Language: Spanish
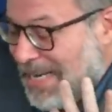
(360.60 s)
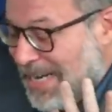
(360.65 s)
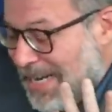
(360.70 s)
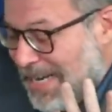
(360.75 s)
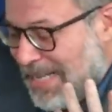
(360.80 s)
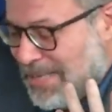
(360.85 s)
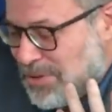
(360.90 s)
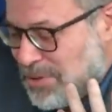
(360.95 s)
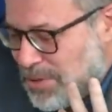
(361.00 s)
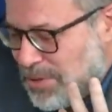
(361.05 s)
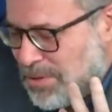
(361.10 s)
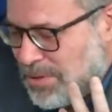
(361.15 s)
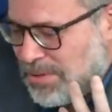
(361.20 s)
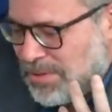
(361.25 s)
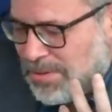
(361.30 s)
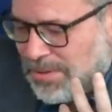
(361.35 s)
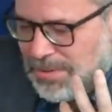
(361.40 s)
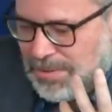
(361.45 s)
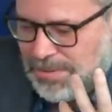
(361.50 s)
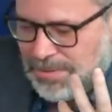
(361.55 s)
llegar a
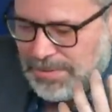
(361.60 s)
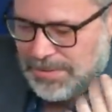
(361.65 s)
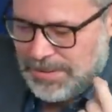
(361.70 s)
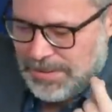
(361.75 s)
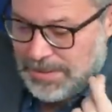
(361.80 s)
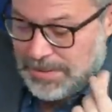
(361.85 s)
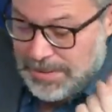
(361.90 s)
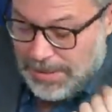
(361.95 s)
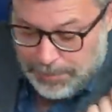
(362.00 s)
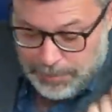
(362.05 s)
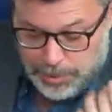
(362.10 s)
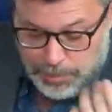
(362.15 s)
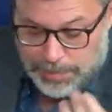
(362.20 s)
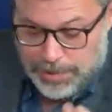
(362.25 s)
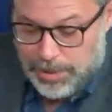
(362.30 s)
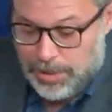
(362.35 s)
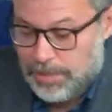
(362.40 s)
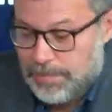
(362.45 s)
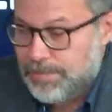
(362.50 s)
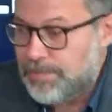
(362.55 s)
esos extremos. Eh,
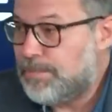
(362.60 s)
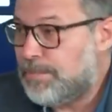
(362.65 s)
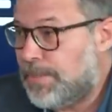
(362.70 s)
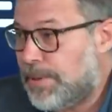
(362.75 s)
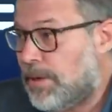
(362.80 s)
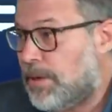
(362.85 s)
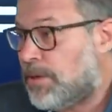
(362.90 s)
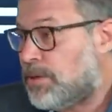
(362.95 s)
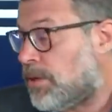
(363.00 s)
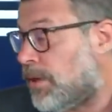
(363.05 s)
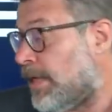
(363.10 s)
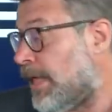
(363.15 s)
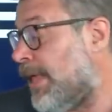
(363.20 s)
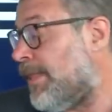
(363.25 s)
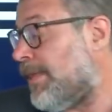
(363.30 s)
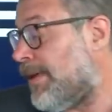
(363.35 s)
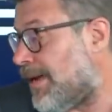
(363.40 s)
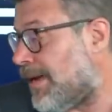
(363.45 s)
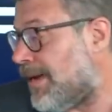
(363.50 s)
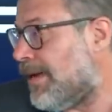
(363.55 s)
el otro
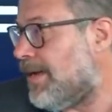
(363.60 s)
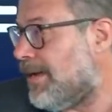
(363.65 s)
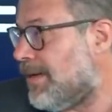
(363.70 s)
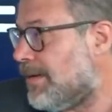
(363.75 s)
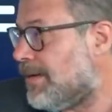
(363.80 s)
día dije.